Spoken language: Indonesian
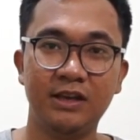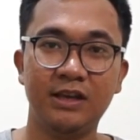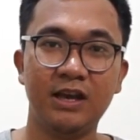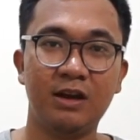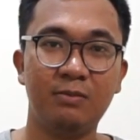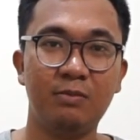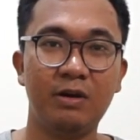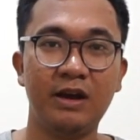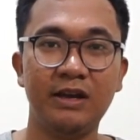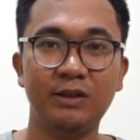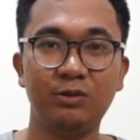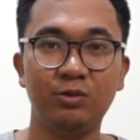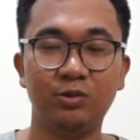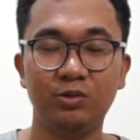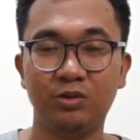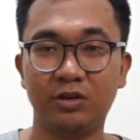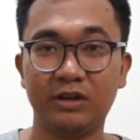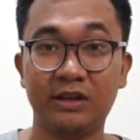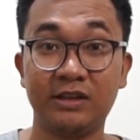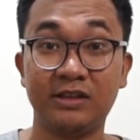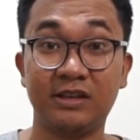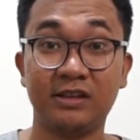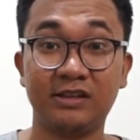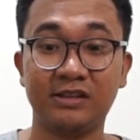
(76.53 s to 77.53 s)
GB
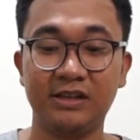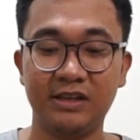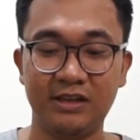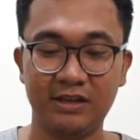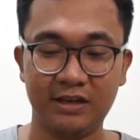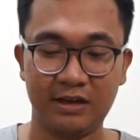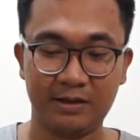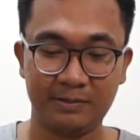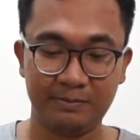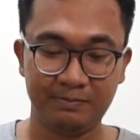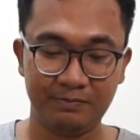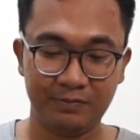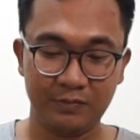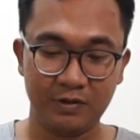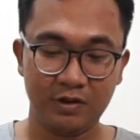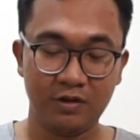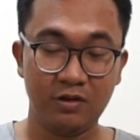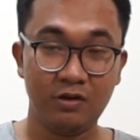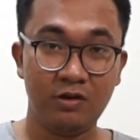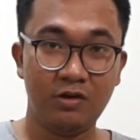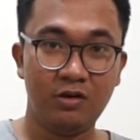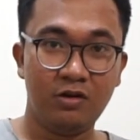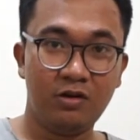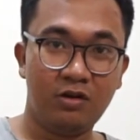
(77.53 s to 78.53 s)
untuk SSD-nya.
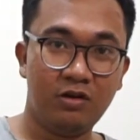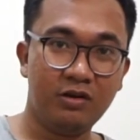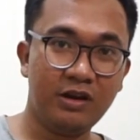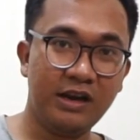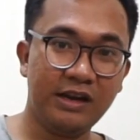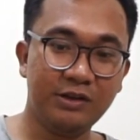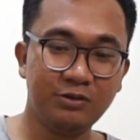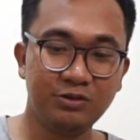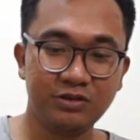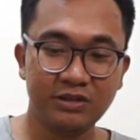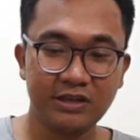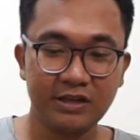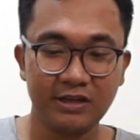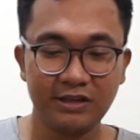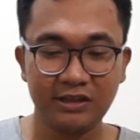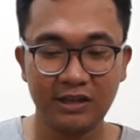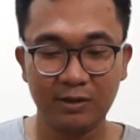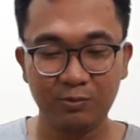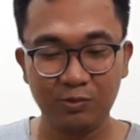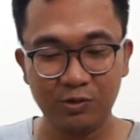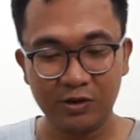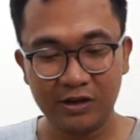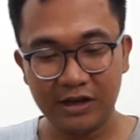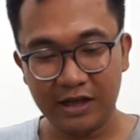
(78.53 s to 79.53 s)
Oke, langsung saja
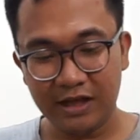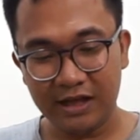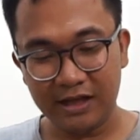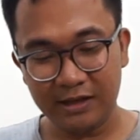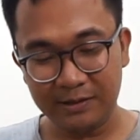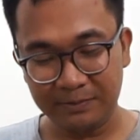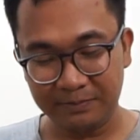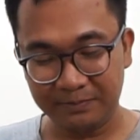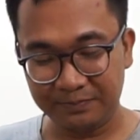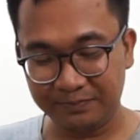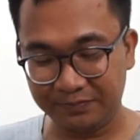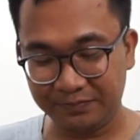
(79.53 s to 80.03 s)
kita buka.